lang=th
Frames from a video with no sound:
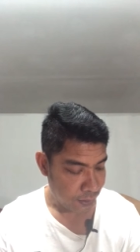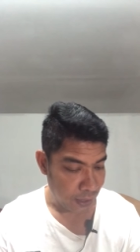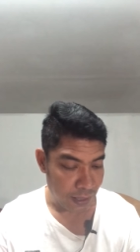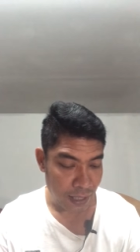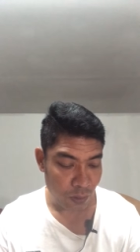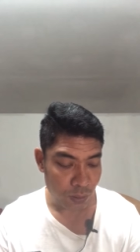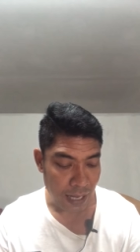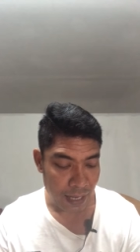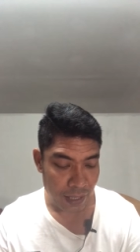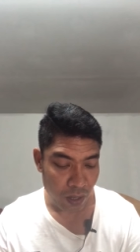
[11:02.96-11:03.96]
สิทธิ์อโนไท
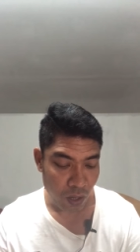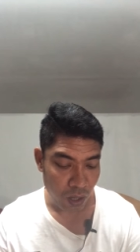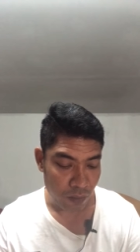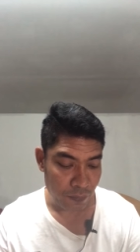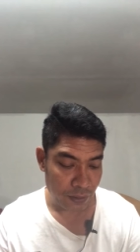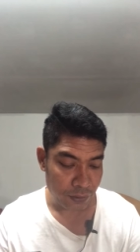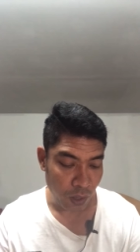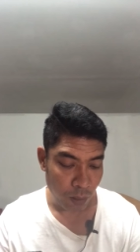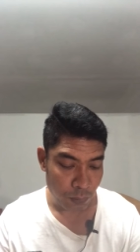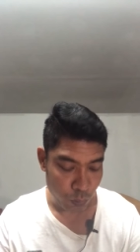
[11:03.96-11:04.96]
ยนี่ก็ฟิต
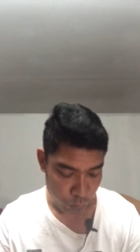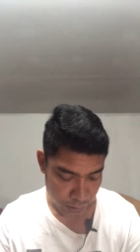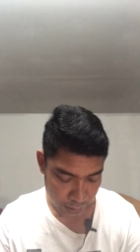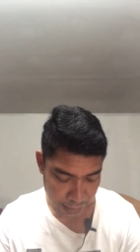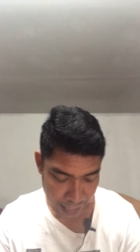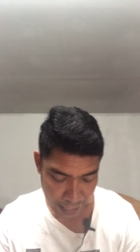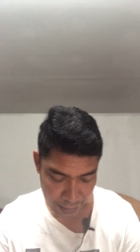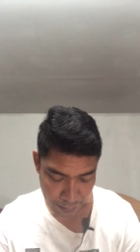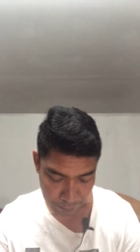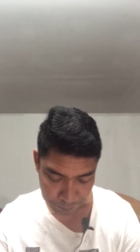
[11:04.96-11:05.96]
ซ้อมอยู่ที่ค่าย
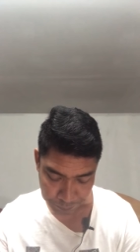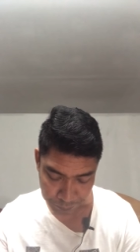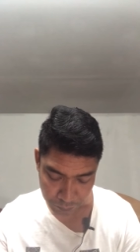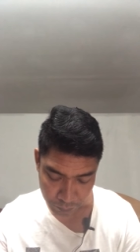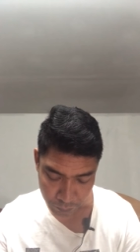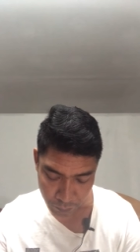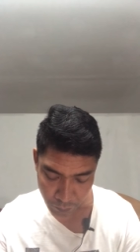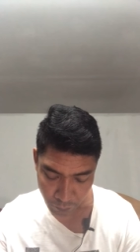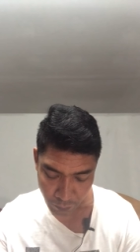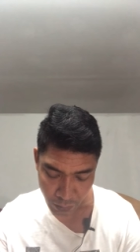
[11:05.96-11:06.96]

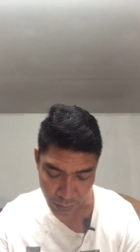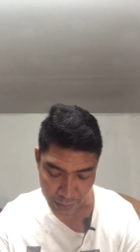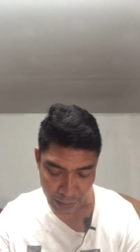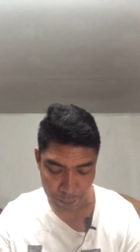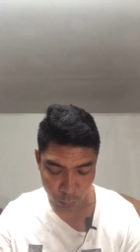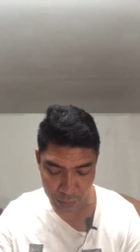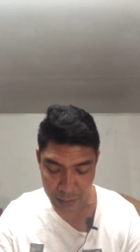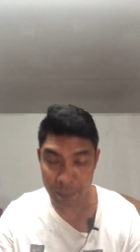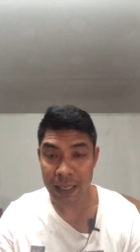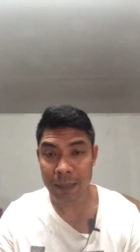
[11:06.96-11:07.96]
เกียรติพล
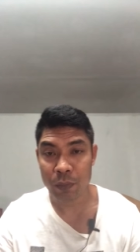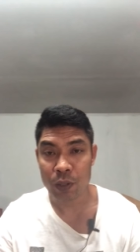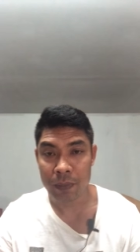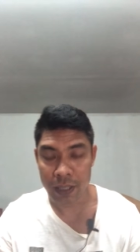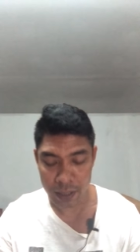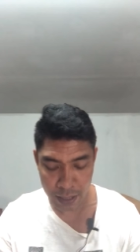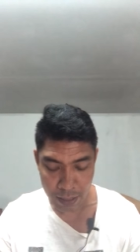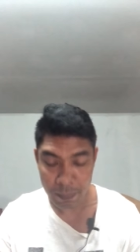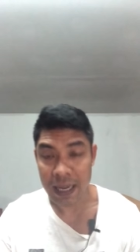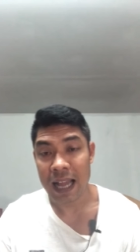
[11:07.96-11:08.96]
ทิพย์นะครับโดยมี
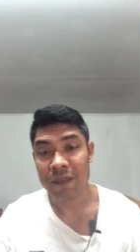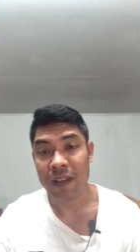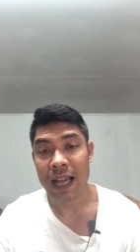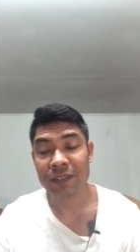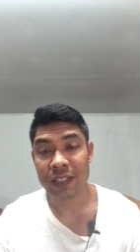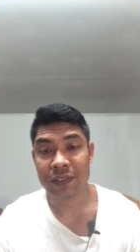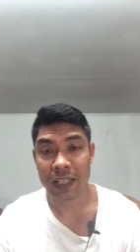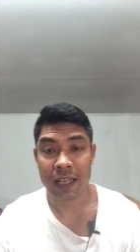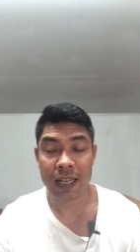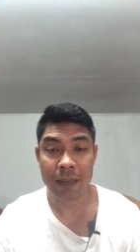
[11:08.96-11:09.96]
ประกายฟ้าสิทธิ์เส
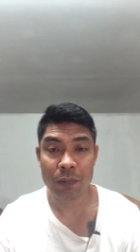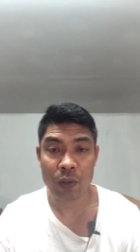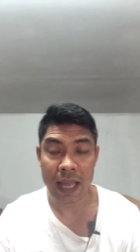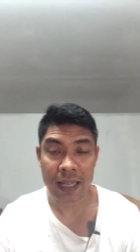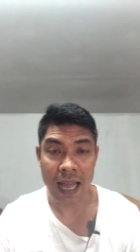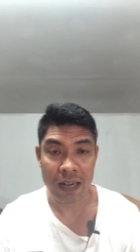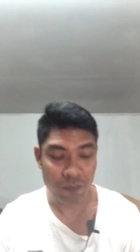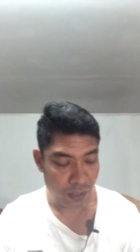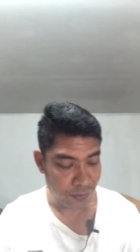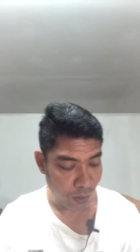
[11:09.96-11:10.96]
ยนะครับ ดูแลการ
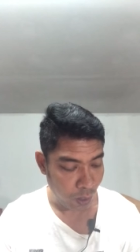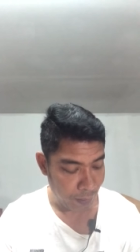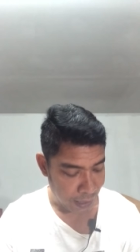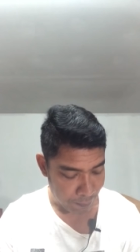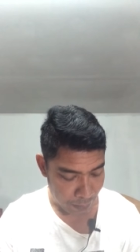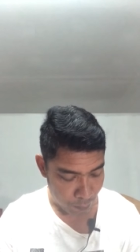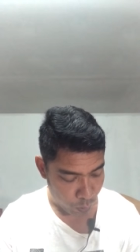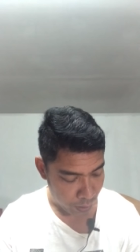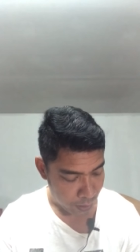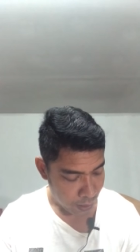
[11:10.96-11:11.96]
ฟิตซ้อมนะครับ เป็นม
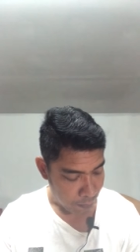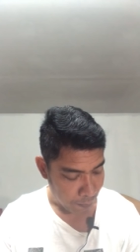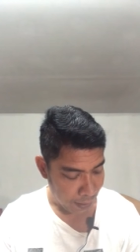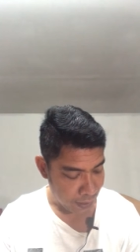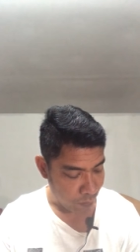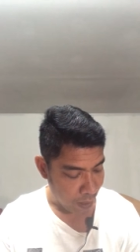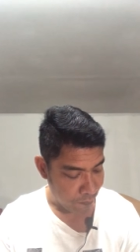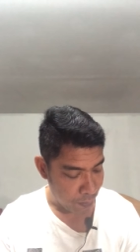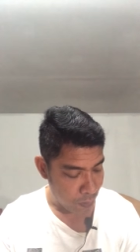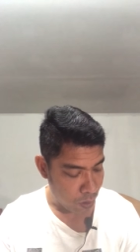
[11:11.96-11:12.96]
วยประเภทจังหวะ
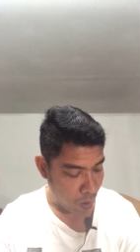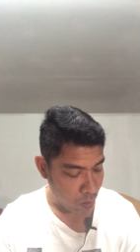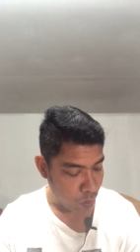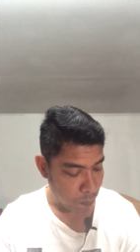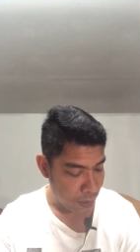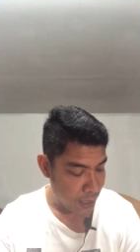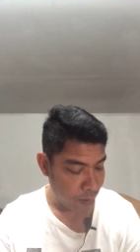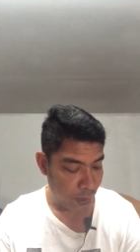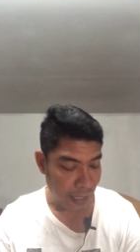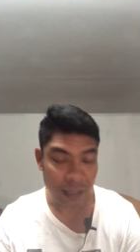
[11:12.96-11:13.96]
ฝีมือคล่องครบเครื่อง
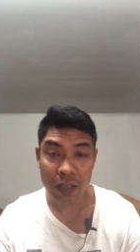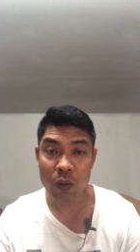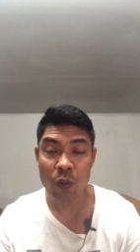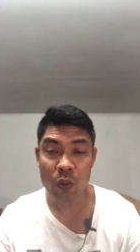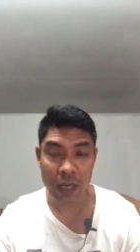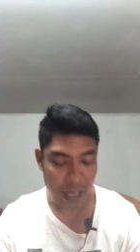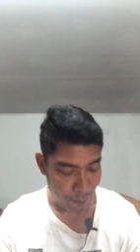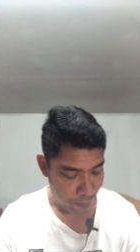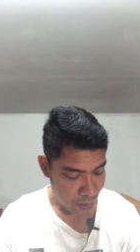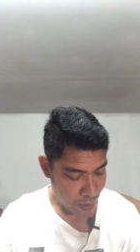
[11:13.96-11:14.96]
ด้วยกันทั้งคู่นะครั
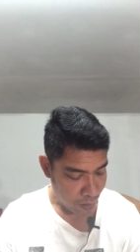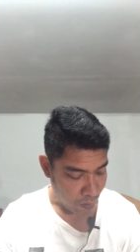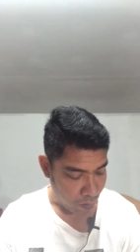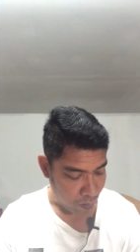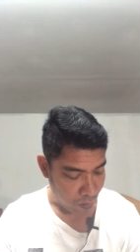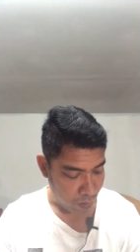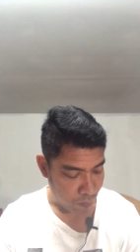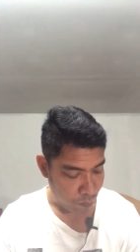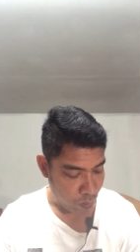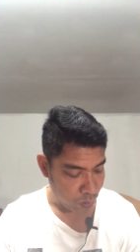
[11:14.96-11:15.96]
บก็
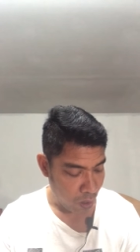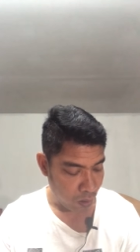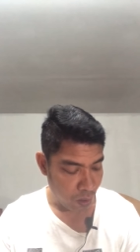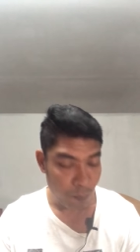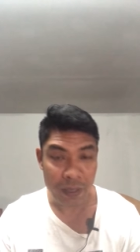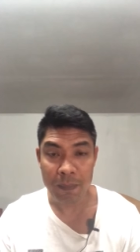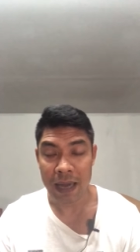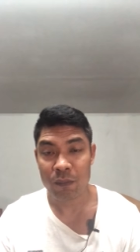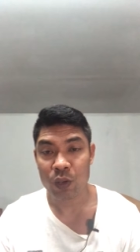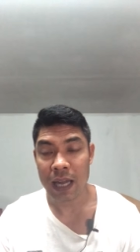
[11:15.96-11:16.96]
วงนอกก็มีห
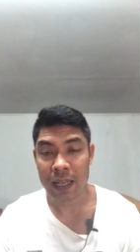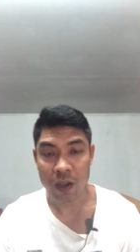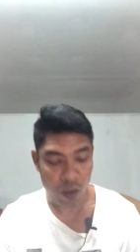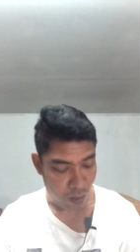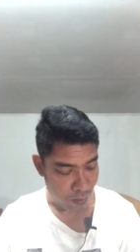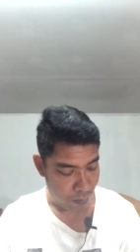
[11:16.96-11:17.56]
มัดวงในก็